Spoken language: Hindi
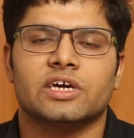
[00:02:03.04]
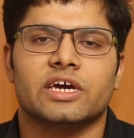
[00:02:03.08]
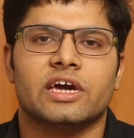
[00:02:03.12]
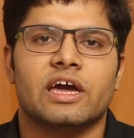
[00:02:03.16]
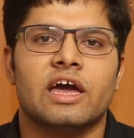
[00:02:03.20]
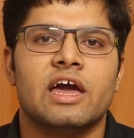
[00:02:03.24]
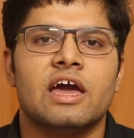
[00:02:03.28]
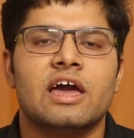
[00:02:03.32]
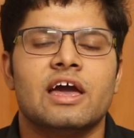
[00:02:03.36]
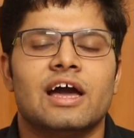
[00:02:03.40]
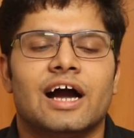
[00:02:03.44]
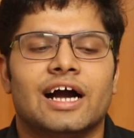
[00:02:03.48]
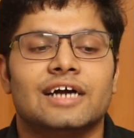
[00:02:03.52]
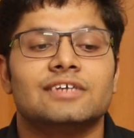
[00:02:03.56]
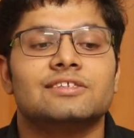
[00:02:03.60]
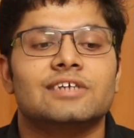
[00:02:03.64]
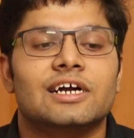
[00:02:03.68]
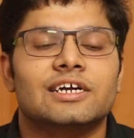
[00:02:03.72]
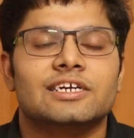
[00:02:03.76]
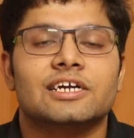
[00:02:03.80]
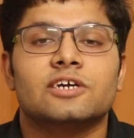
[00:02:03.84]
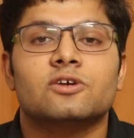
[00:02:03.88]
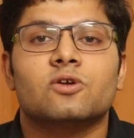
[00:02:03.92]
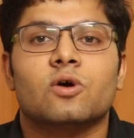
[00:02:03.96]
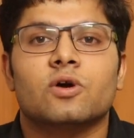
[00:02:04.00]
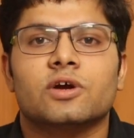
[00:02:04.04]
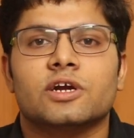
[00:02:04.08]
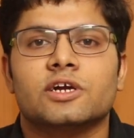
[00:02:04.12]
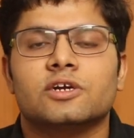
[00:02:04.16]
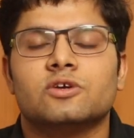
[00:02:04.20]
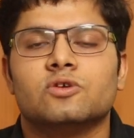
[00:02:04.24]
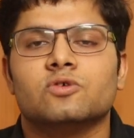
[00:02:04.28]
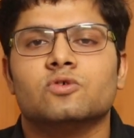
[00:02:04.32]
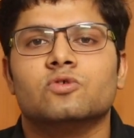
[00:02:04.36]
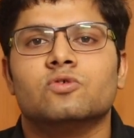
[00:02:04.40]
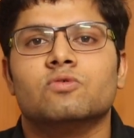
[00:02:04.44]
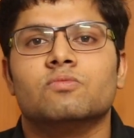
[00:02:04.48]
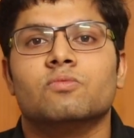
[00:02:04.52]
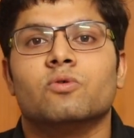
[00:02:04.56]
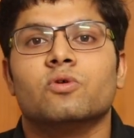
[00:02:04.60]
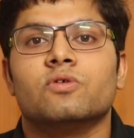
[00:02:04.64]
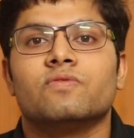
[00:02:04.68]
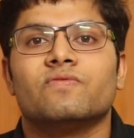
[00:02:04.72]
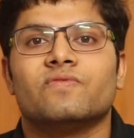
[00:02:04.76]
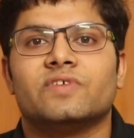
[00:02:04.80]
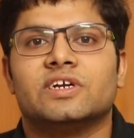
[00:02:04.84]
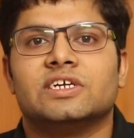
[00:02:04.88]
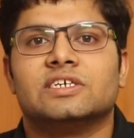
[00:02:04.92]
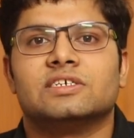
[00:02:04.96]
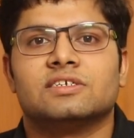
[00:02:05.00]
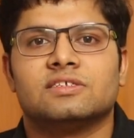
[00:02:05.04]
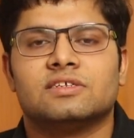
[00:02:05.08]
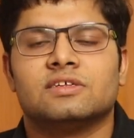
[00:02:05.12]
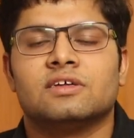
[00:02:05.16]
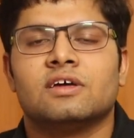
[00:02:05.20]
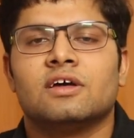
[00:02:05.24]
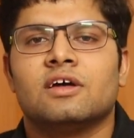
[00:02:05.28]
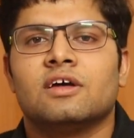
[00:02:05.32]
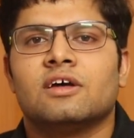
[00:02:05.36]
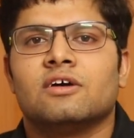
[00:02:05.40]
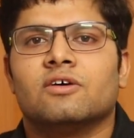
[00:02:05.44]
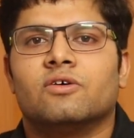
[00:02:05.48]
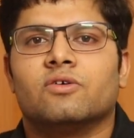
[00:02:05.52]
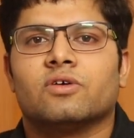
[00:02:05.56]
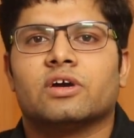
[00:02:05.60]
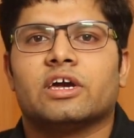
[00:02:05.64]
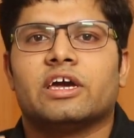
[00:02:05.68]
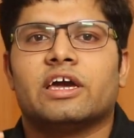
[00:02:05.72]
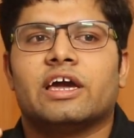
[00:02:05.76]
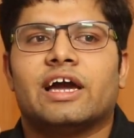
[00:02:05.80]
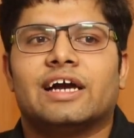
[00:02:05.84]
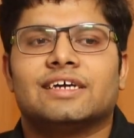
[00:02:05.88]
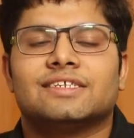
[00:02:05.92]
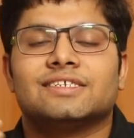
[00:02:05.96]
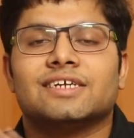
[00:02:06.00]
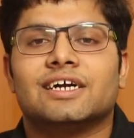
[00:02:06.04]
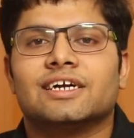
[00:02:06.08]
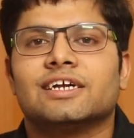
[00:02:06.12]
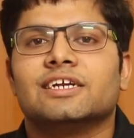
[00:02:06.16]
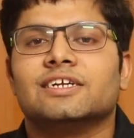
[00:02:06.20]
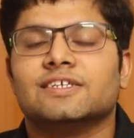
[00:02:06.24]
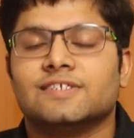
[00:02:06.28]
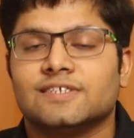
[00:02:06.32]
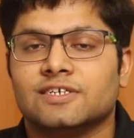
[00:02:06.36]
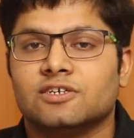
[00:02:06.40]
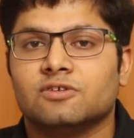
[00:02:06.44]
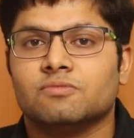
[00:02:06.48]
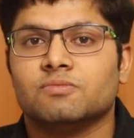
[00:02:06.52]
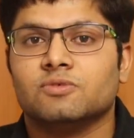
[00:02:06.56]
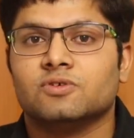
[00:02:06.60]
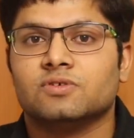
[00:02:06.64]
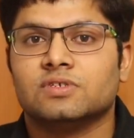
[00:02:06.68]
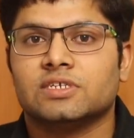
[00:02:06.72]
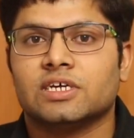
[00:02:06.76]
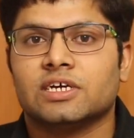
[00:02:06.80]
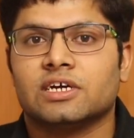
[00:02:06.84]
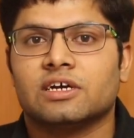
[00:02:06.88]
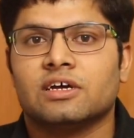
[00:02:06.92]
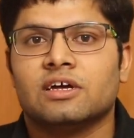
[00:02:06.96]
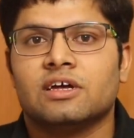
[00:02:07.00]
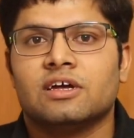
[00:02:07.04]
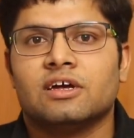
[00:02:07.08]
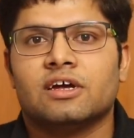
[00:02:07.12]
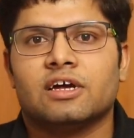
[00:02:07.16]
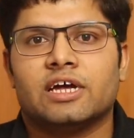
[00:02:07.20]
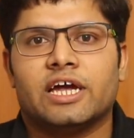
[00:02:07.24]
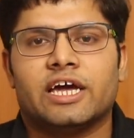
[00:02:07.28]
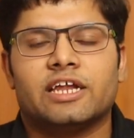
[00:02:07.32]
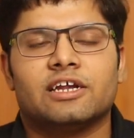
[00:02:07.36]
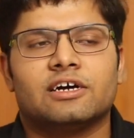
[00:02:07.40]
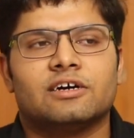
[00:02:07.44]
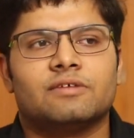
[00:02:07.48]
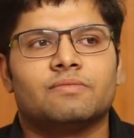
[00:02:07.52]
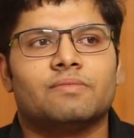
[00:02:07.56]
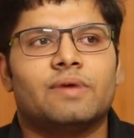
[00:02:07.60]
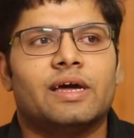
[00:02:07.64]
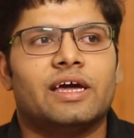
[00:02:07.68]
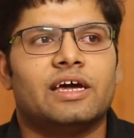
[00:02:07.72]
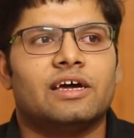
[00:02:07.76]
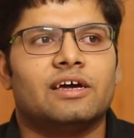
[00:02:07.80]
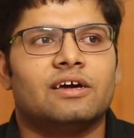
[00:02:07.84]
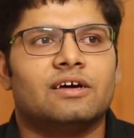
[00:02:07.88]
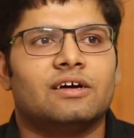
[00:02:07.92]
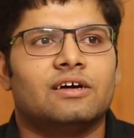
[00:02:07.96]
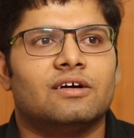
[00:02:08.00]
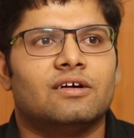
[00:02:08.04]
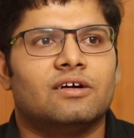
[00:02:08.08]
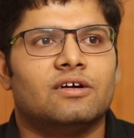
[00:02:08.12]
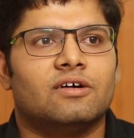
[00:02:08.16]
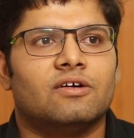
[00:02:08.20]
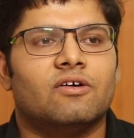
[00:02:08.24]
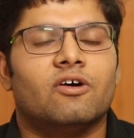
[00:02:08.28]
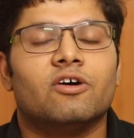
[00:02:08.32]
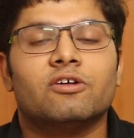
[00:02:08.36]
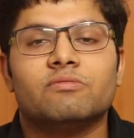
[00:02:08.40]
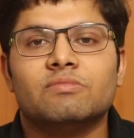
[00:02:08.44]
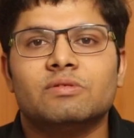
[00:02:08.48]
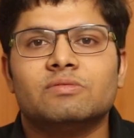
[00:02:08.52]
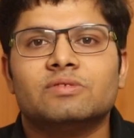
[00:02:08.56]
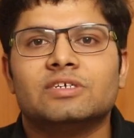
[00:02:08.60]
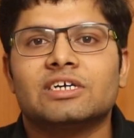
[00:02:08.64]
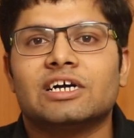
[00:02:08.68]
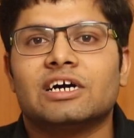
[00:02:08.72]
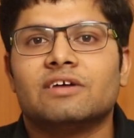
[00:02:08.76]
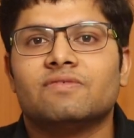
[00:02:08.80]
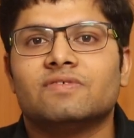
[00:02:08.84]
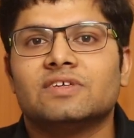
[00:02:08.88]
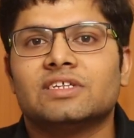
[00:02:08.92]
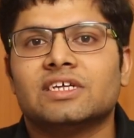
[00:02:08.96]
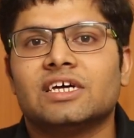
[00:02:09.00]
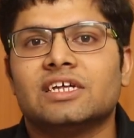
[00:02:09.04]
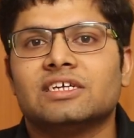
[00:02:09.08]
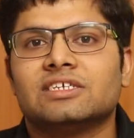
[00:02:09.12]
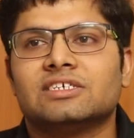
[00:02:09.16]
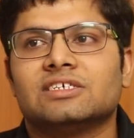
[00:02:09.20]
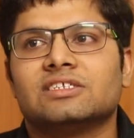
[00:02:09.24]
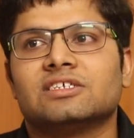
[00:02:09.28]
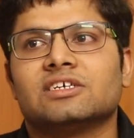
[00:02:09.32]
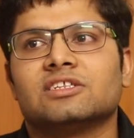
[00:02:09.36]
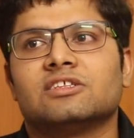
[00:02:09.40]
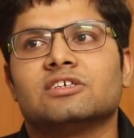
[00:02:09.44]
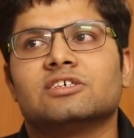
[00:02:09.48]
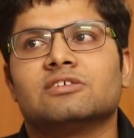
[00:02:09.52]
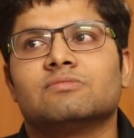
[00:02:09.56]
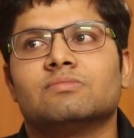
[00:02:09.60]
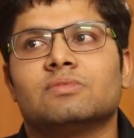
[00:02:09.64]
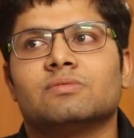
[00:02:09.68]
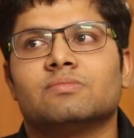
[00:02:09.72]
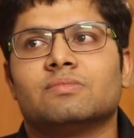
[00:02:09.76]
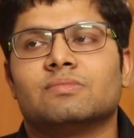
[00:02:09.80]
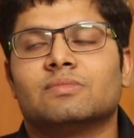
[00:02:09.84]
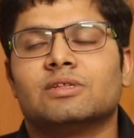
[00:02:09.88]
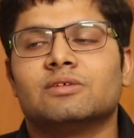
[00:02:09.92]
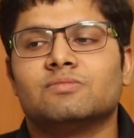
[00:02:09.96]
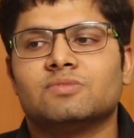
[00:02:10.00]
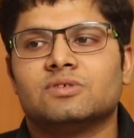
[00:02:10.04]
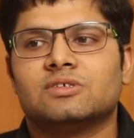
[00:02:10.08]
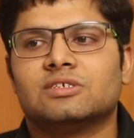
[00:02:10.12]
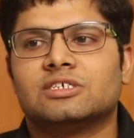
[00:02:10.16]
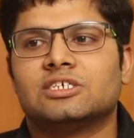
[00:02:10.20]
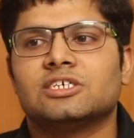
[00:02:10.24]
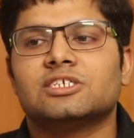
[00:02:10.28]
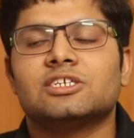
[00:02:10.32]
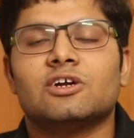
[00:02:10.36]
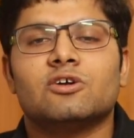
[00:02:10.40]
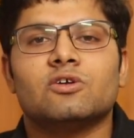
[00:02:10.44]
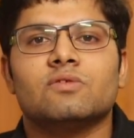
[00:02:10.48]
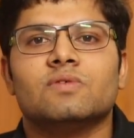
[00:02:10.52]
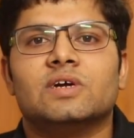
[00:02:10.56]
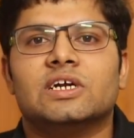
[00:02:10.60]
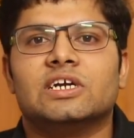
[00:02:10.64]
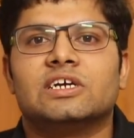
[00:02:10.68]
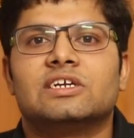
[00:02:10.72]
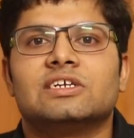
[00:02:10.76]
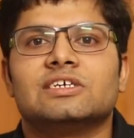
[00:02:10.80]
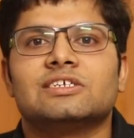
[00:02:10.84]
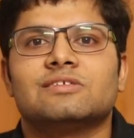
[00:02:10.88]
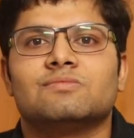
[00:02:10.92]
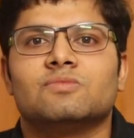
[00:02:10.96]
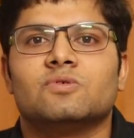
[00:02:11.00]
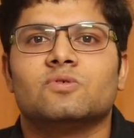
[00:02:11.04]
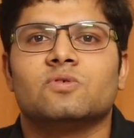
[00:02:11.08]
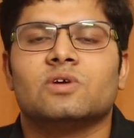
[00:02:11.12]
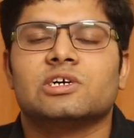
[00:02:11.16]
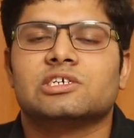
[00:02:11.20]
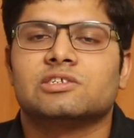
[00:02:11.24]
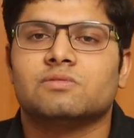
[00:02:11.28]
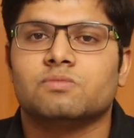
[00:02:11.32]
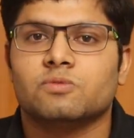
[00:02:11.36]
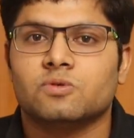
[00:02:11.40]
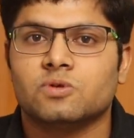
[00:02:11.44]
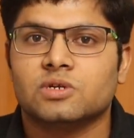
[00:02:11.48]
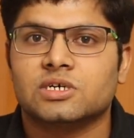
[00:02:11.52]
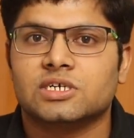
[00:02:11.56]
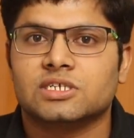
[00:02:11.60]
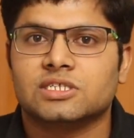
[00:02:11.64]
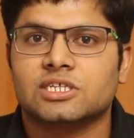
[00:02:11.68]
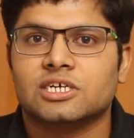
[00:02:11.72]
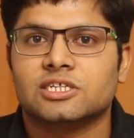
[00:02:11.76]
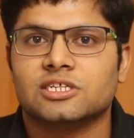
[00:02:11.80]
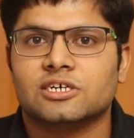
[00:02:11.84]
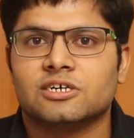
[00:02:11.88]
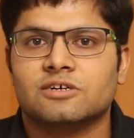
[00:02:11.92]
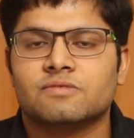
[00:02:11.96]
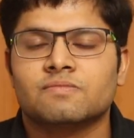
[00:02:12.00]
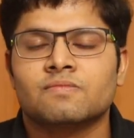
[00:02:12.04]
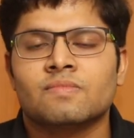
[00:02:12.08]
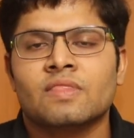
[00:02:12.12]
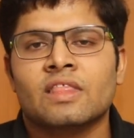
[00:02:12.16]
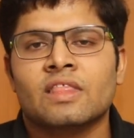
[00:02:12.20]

किए आई स्टार्ट टॉकिंग टू मोर फ्रेंड्स ओके आई स्टार्ट लिसनिंग टू म्यूज़िक है ना मैं और भी मुझे काफ़ी सारी चीज़ें थी जिनमें मतलब जस्ट आउट ऑफ इंटरेस्ट मैं उनको एक्सप्लोर करता था